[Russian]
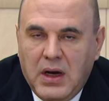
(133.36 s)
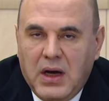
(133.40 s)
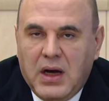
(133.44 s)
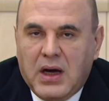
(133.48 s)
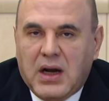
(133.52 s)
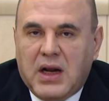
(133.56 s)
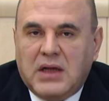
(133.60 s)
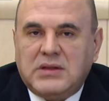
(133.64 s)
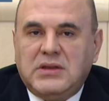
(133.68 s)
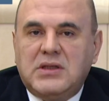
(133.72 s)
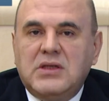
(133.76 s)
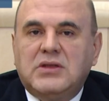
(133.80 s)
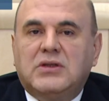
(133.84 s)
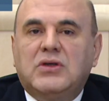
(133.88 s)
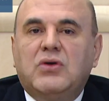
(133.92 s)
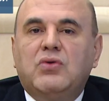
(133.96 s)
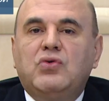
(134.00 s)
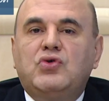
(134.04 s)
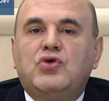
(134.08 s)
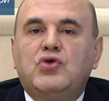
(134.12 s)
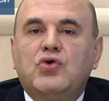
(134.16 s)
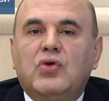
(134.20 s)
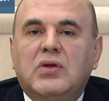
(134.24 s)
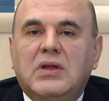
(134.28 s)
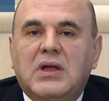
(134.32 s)
Российские
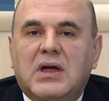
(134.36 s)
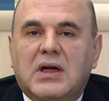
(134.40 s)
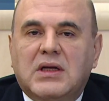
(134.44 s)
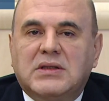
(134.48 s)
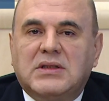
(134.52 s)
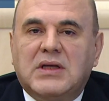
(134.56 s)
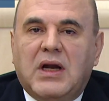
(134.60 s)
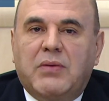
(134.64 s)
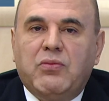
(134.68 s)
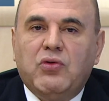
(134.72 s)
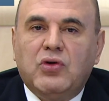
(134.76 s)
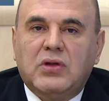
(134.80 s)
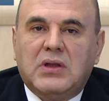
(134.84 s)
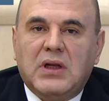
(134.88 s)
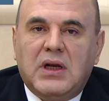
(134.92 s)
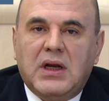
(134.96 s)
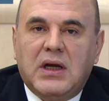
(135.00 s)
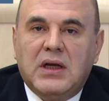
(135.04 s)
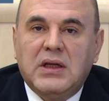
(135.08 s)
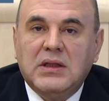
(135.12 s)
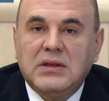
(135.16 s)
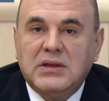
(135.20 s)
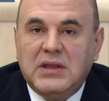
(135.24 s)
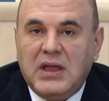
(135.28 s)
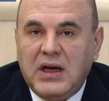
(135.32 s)
ученые
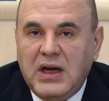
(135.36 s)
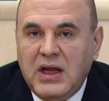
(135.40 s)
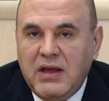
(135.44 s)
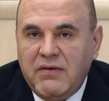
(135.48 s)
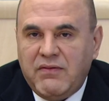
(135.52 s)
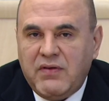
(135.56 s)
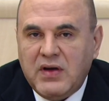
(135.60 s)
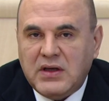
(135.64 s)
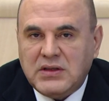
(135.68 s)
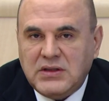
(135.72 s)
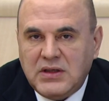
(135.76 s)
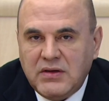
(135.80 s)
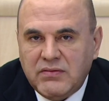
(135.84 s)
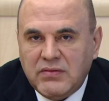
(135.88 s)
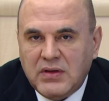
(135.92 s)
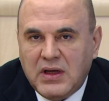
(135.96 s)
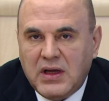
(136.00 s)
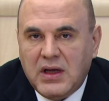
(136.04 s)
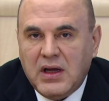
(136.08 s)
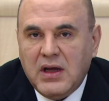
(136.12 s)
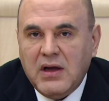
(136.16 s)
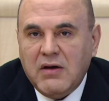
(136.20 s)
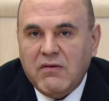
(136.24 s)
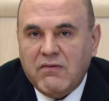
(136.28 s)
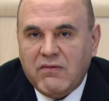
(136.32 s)
разработали три
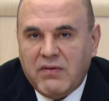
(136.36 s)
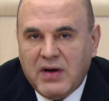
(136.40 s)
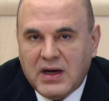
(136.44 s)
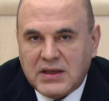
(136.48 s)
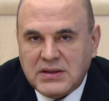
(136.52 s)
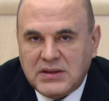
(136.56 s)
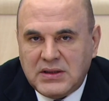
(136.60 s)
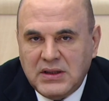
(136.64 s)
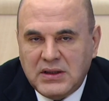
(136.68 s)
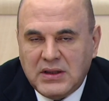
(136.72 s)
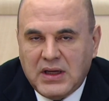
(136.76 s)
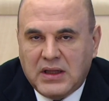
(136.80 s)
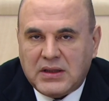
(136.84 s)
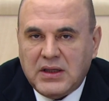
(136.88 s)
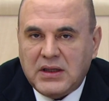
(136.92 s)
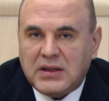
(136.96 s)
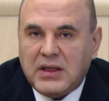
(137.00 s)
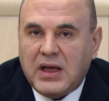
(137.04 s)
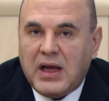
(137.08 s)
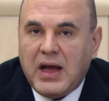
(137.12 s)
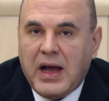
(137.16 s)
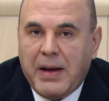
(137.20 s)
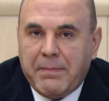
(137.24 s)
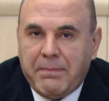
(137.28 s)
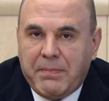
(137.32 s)
эффективные вакцины от
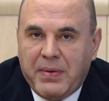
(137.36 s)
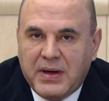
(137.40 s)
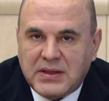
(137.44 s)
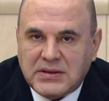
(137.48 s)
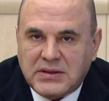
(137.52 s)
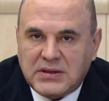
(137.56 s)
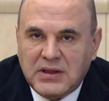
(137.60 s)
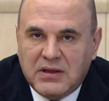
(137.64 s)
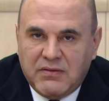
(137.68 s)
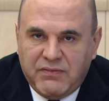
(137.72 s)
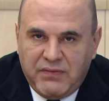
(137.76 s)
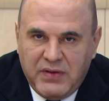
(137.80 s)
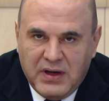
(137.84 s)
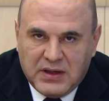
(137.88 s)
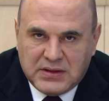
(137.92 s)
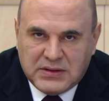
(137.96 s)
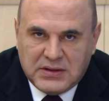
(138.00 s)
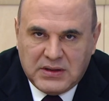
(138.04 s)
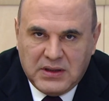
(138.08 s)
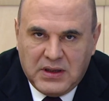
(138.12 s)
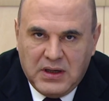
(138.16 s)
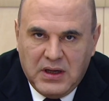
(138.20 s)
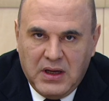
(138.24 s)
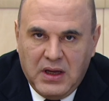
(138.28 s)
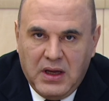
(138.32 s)
этой опасной
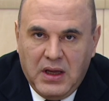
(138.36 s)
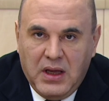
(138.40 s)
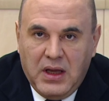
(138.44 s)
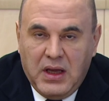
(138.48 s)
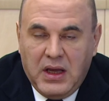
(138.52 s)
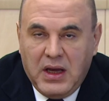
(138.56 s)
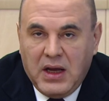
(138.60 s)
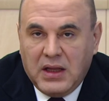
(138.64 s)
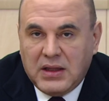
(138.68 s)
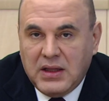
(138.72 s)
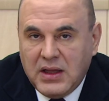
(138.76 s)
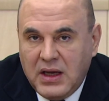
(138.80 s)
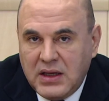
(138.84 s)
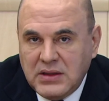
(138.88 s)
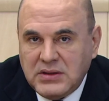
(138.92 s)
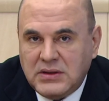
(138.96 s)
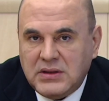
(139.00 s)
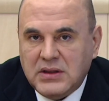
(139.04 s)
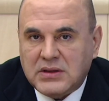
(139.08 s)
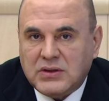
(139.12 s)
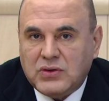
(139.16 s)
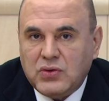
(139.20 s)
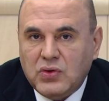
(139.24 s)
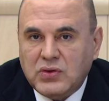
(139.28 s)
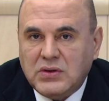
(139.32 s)
инфекции – и одна из
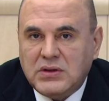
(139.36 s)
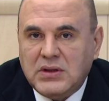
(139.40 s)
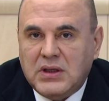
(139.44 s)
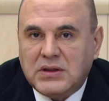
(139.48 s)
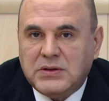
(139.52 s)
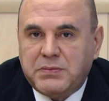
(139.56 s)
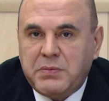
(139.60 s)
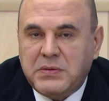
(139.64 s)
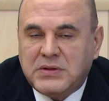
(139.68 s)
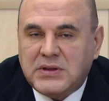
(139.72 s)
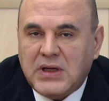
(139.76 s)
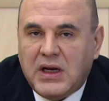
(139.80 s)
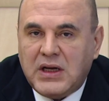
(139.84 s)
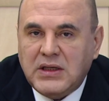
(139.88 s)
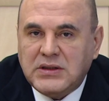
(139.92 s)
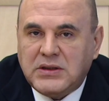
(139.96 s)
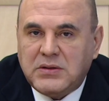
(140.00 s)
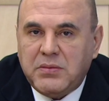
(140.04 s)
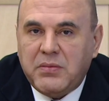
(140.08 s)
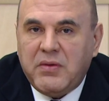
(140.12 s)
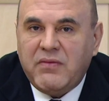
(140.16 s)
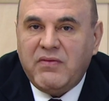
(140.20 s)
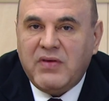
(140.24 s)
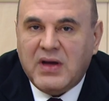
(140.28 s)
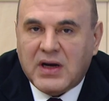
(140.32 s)
них создана
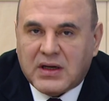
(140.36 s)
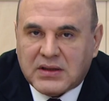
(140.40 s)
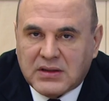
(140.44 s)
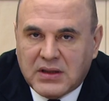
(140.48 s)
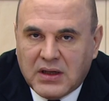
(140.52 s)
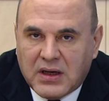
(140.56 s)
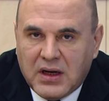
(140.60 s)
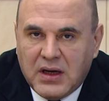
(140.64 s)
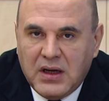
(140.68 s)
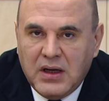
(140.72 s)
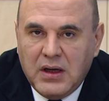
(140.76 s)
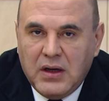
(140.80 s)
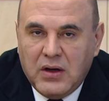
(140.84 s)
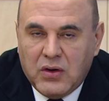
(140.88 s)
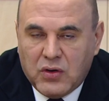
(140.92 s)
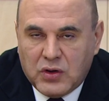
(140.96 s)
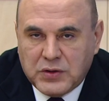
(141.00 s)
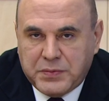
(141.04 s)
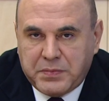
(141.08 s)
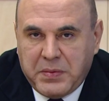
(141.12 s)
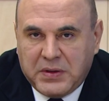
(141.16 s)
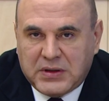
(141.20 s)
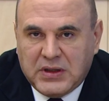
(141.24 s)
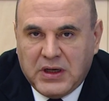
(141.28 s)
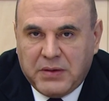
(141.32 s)
специалистами «Вектора»
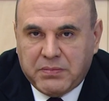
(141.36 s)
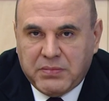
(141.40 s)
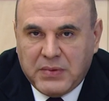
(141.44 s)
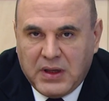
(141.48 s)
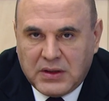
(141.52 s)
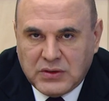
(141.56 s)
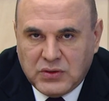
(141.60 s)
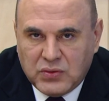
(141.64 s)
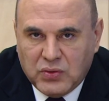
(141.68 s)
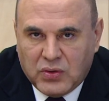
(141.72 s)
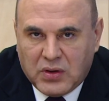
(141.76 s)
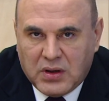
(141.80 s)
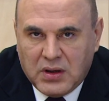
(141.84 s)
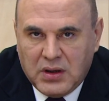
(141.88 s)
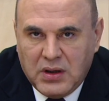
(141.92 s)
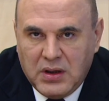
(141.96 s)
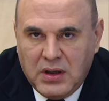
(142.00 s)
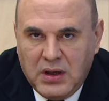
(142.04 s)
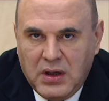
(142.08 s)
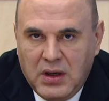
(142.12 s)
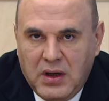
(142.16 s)
Роспотребнадзора.